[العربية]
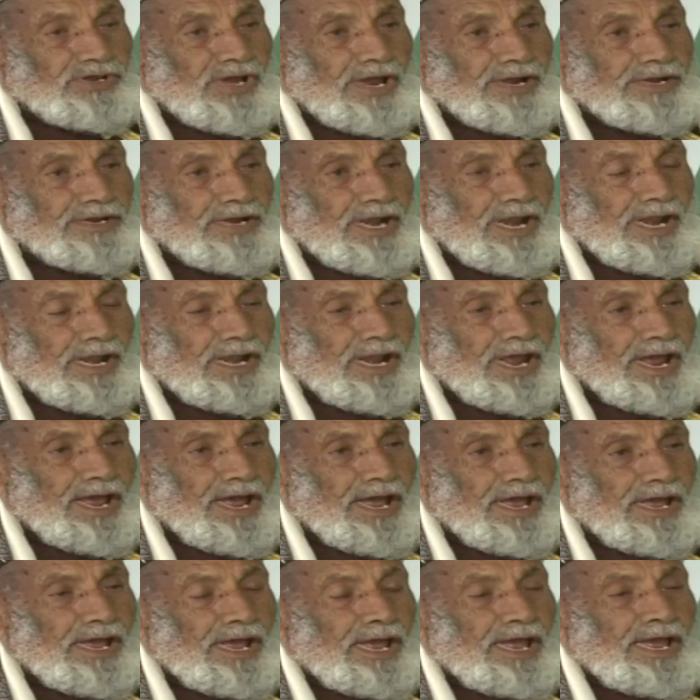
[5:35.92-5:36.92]
القرن
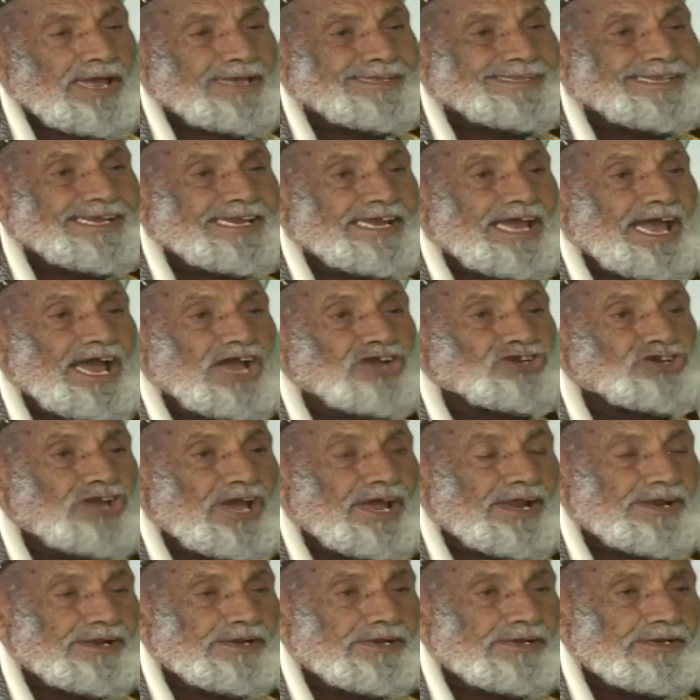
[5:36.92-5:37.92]
الحادي
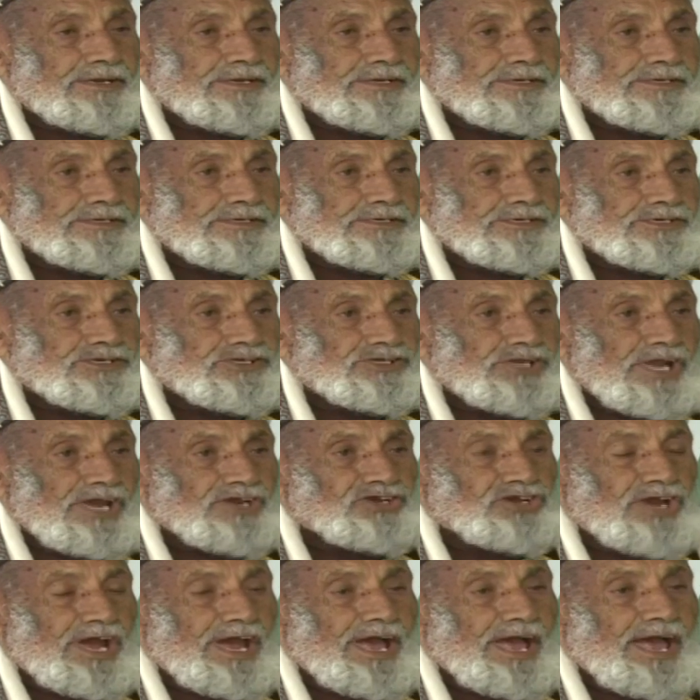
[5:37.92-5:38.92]
عشر
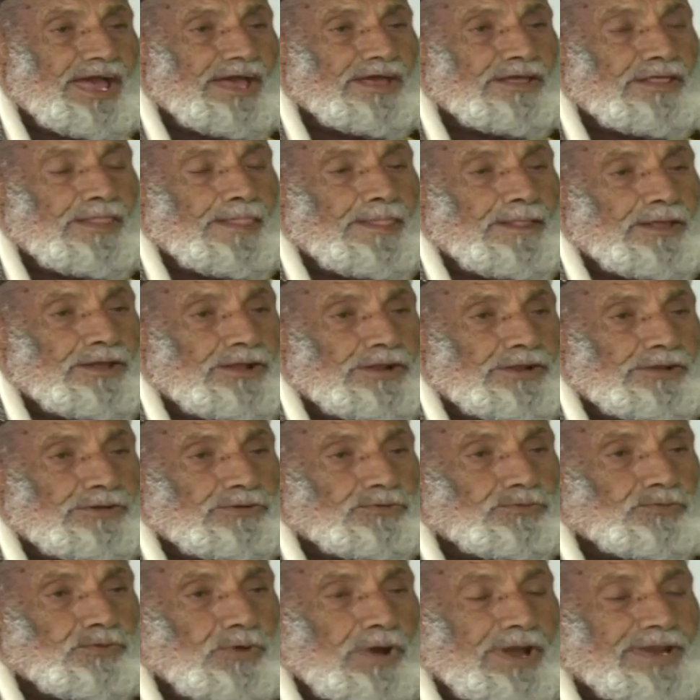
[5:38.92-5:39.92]
نشأ
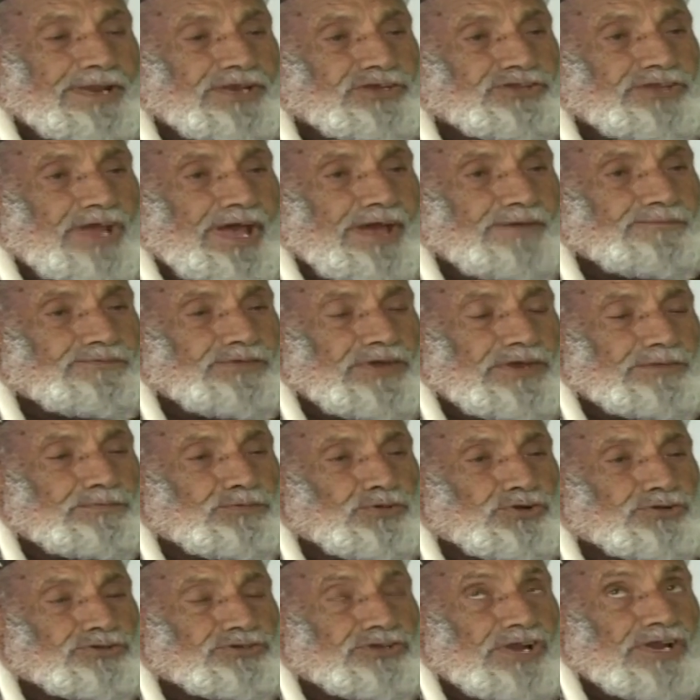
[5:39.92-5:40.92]
ولد في
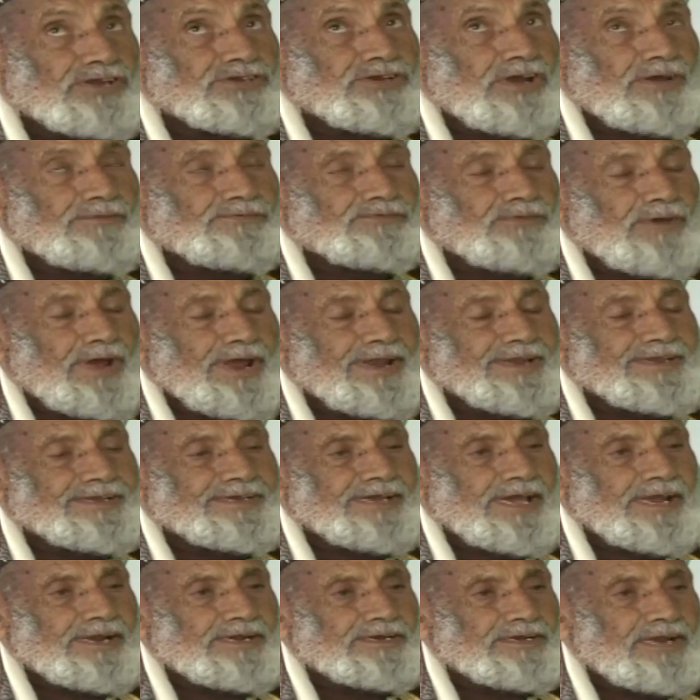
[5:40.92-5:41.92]
منتصف
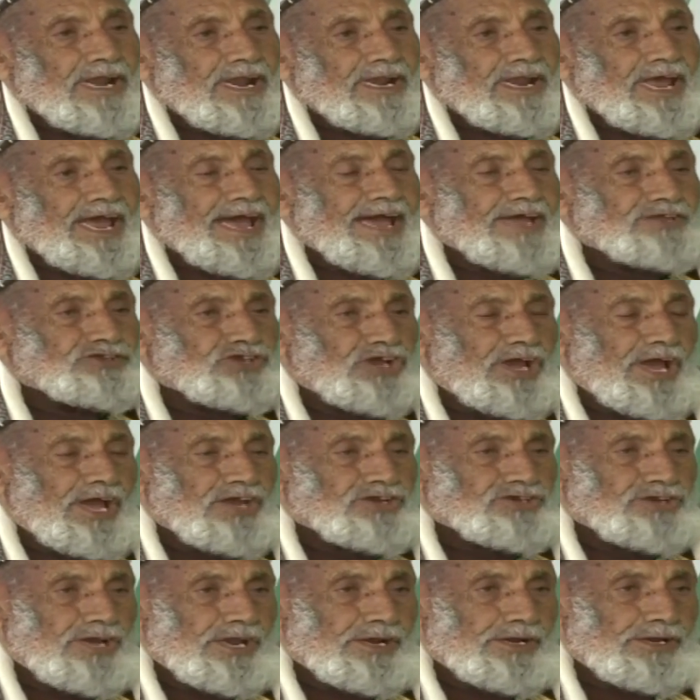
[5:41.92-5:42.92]
القرن الحادي
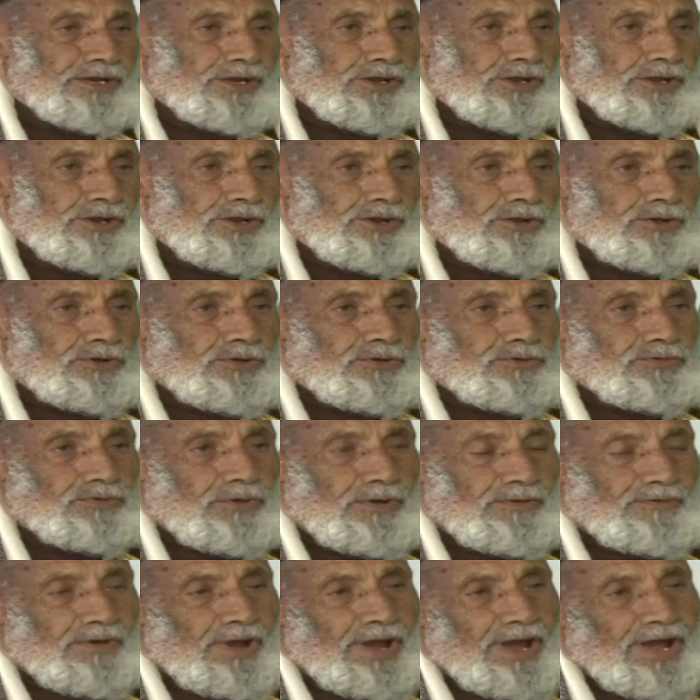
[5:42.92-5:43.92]
عشر
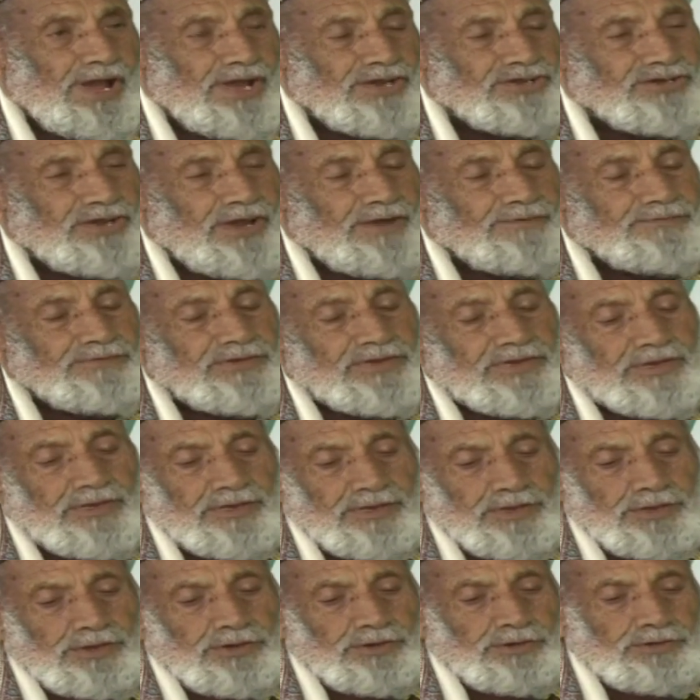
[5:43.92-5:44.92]
وعاش
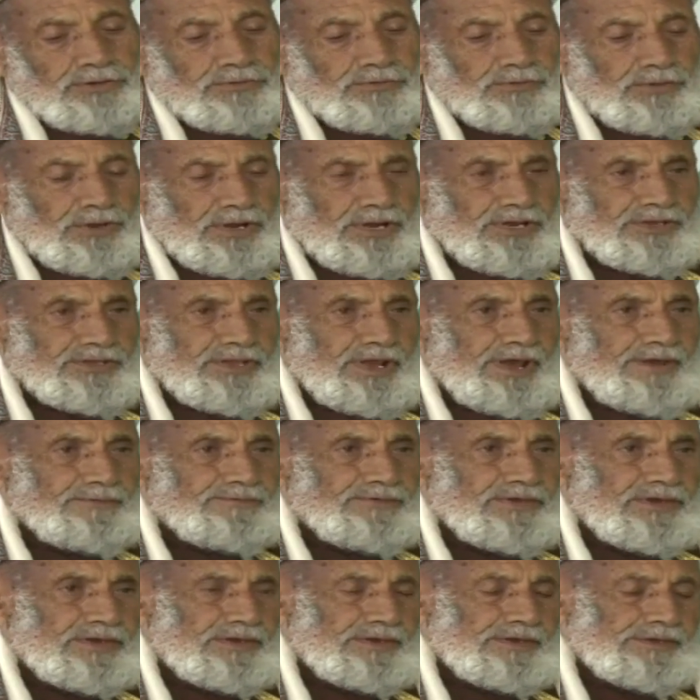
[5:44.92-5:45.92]
في ولد
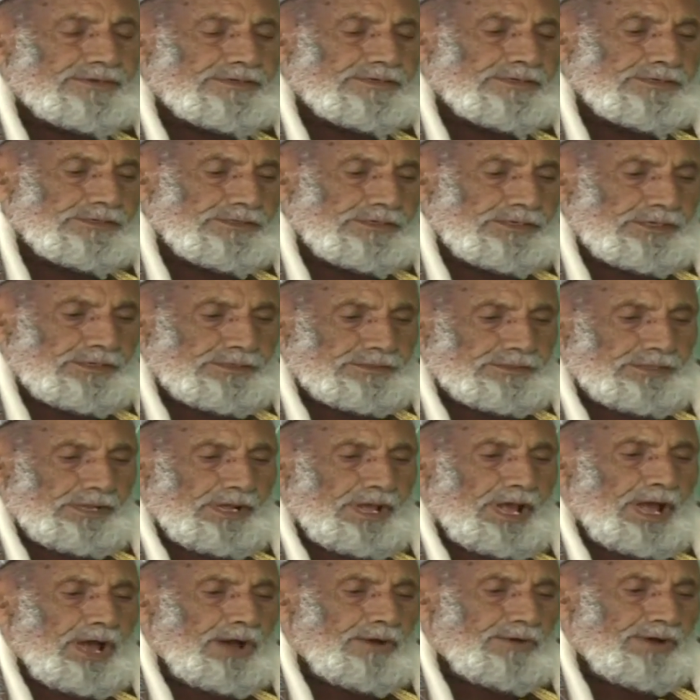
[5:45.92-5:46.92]
في
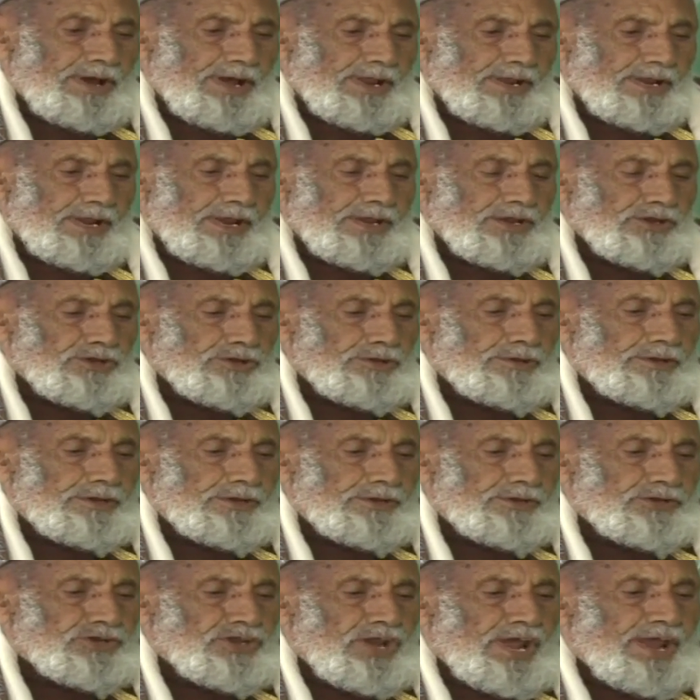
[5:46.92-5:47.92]
حوالي
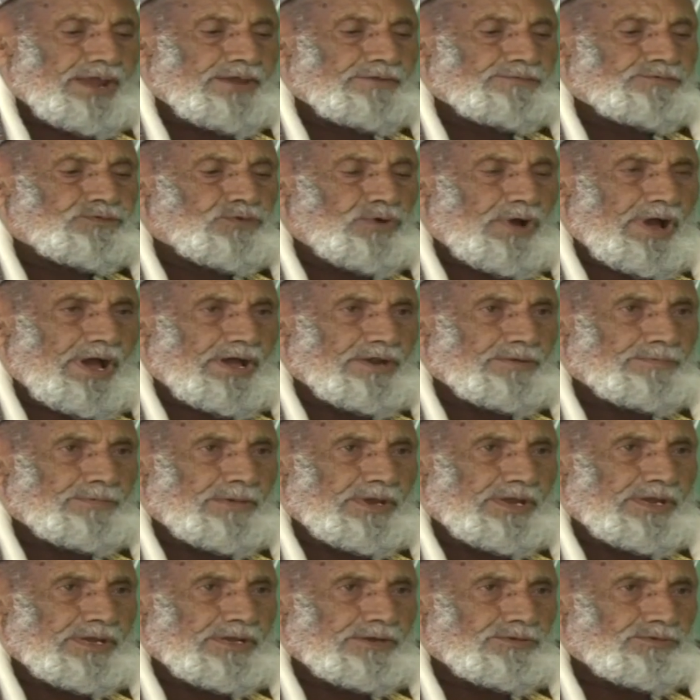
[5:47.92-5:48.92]
نيف
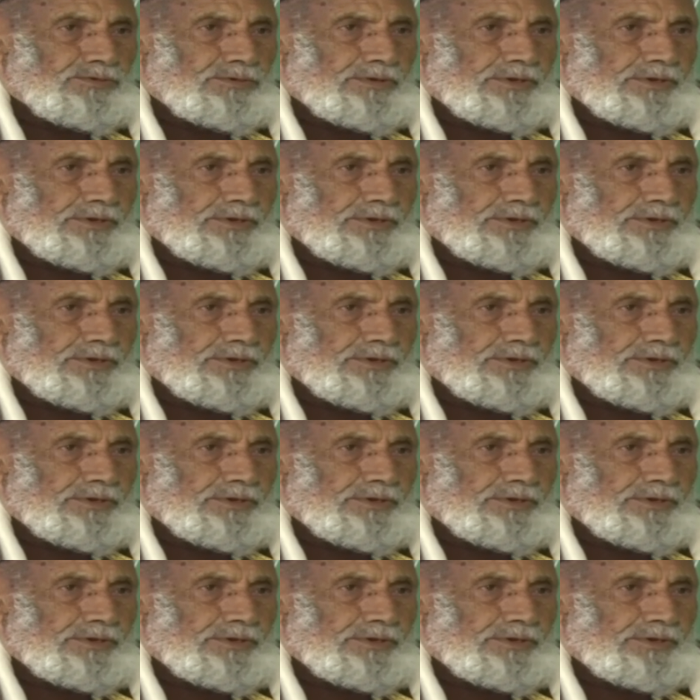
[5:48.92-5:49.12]
وأربعين